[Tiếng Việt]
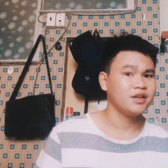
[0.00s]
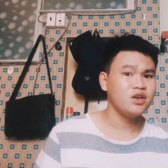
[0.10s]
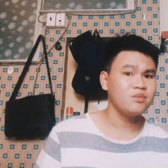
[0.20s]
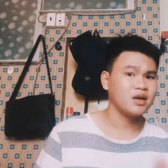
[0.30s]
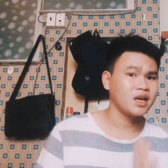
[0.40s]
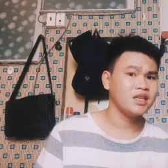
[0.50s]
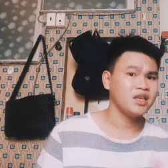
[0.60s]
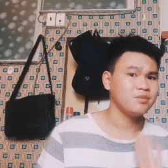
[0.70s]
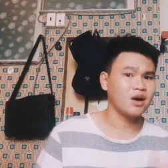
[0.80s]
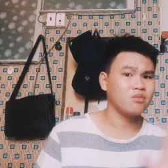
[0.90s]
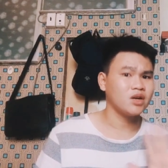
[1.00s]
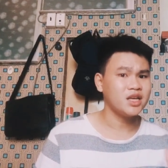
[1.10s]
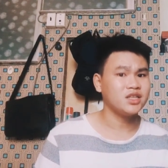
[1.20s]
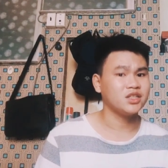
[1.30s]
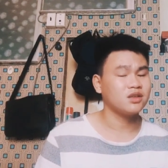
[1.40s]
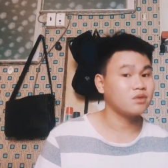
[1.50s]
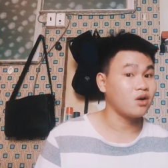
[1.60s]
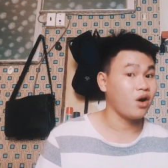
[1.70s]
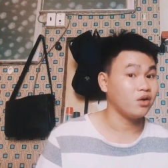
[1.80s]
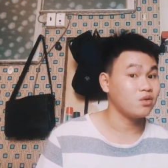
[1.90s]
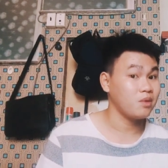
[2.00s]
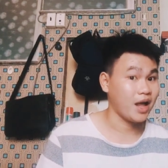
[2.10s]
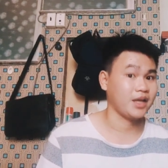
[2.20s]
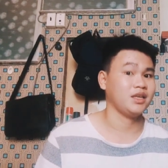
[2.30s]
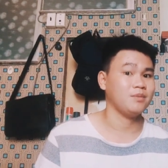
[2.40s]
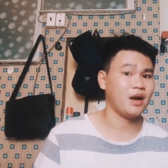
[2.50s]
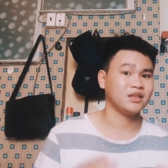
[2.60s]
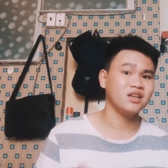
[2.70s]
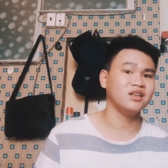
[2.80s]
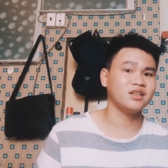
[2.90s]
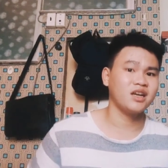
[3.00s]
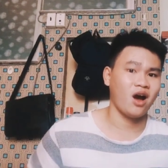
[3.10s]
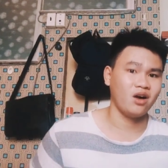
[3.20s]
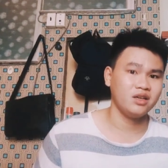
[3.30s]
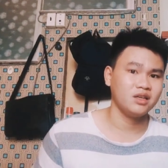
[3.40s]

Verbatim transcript: Nếu mà cái gì mà không có giá trị trong câu hỏi của bạn thì bạn đừng nên hỏi.